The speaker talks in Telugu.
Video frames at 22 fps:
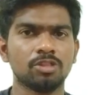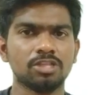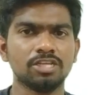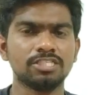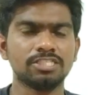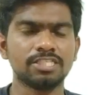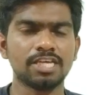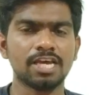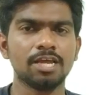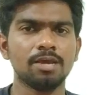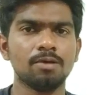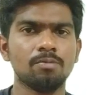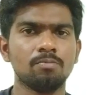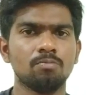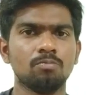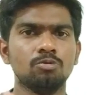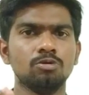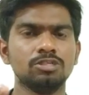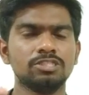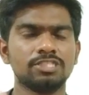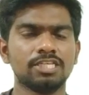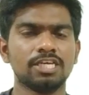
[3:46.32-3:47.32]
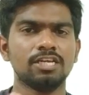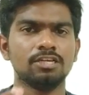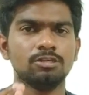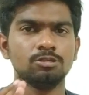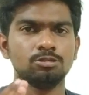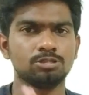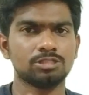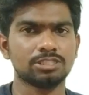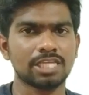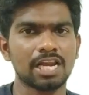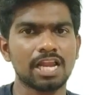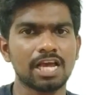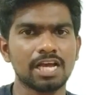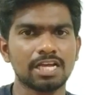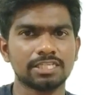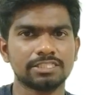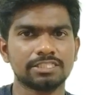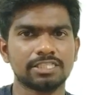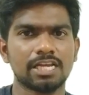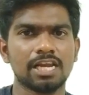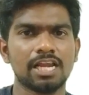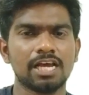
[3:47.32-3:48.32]
మొదటిసారి మూడు సార్లు
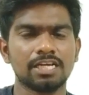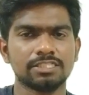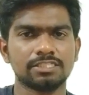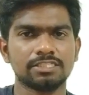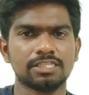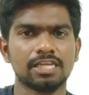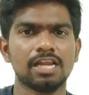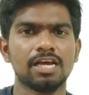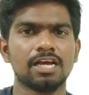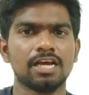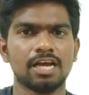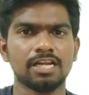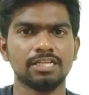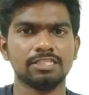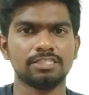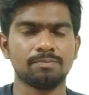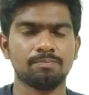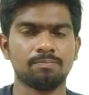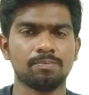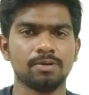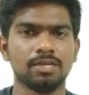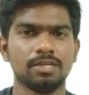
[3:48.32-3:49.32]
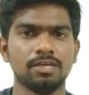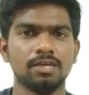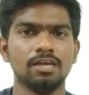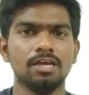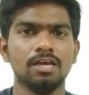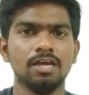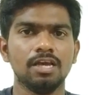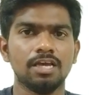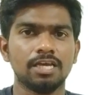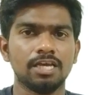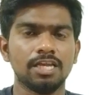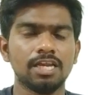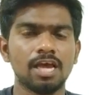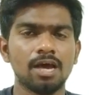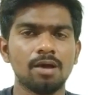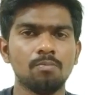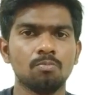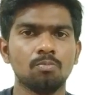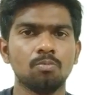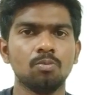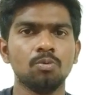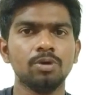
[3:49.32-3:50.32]
తలాక్ తలాక్ తలాక్ అని చెప్పాలి
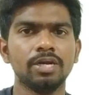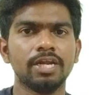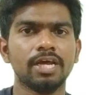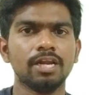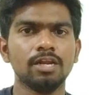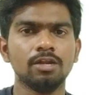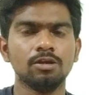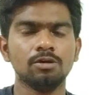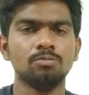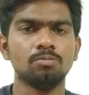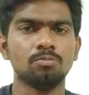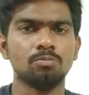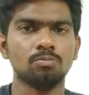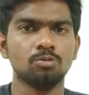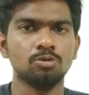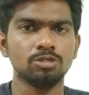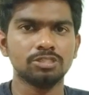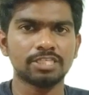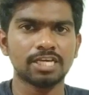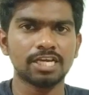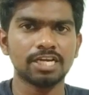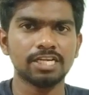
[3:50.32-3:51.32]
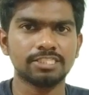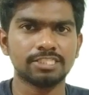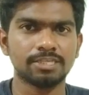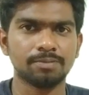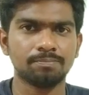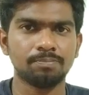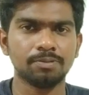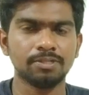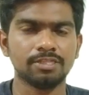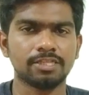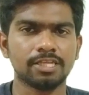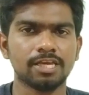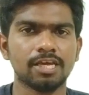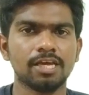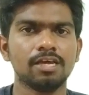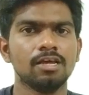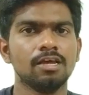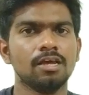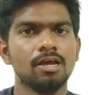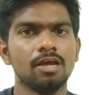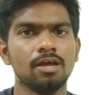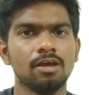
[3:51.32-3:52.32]
ఇలా మూడు నెలలు మూడు సార్లు
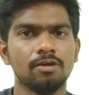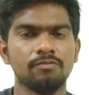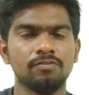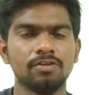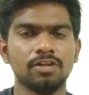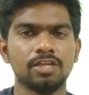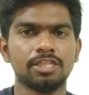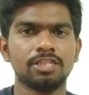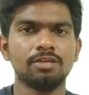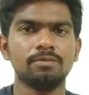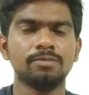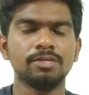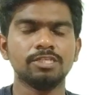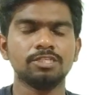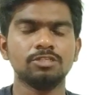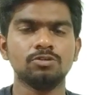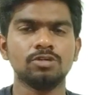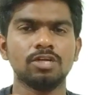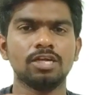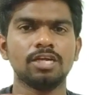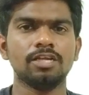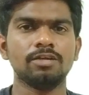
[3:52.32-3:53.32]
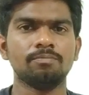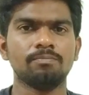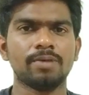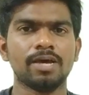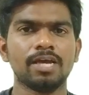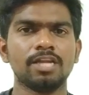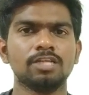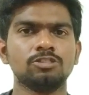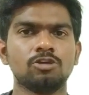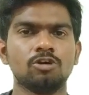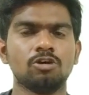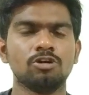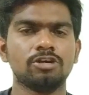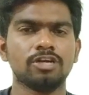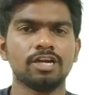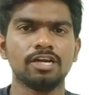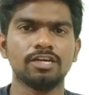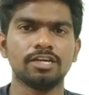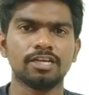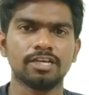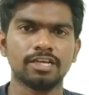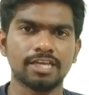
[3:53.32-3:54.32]
చెప్పితే వీళ్ళిద్దరి మధ్యన ఉన్న మ్యారేజ్
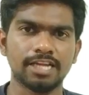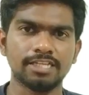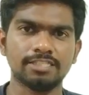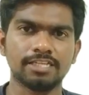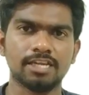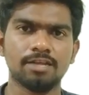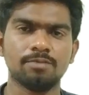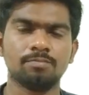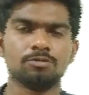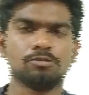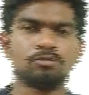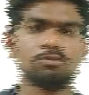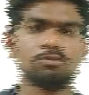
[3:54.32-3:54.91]
కాంట్రాక్ట్ క్యాన్సిల్